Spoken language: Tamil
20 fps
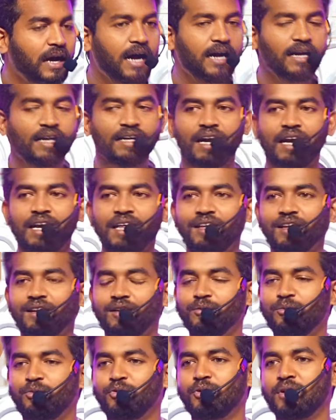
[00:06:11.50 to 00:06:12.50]
ஆனா
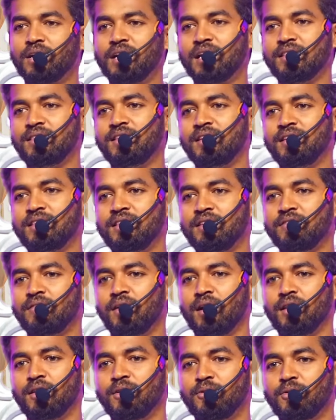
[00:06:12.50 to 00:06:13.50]
நடிக்கிறது பூரா நான் திருந்தி
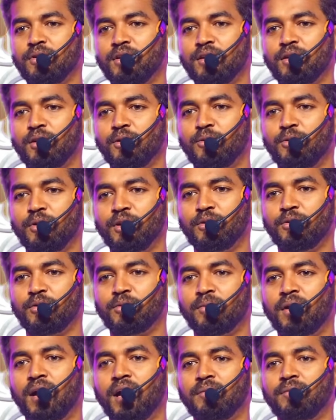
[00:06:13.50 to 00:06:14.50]
வாழ்ந்து கொண்டிருக்கக்கூடிய ஒரு
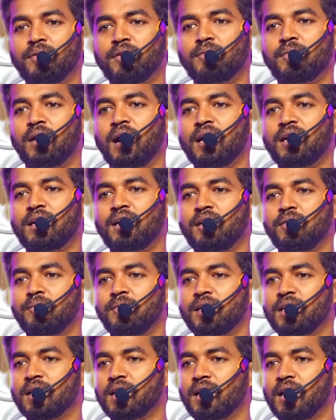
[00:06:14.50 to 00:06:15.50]
மாபெரும் ஆற்றல்
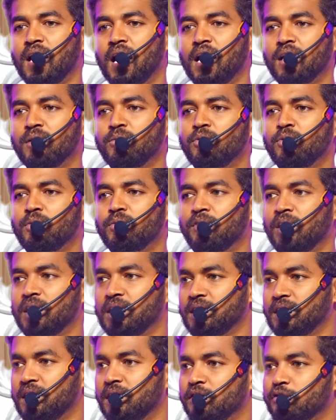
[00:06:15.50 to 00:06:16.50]
மிக்க அனுபவம்
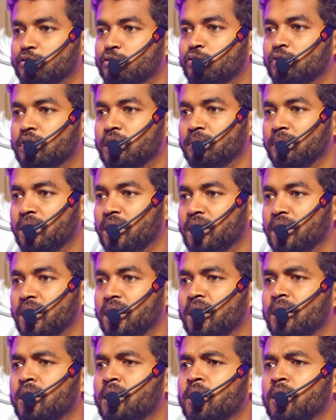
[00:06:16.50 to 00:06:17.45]
வாய்ந்த சுத்தமான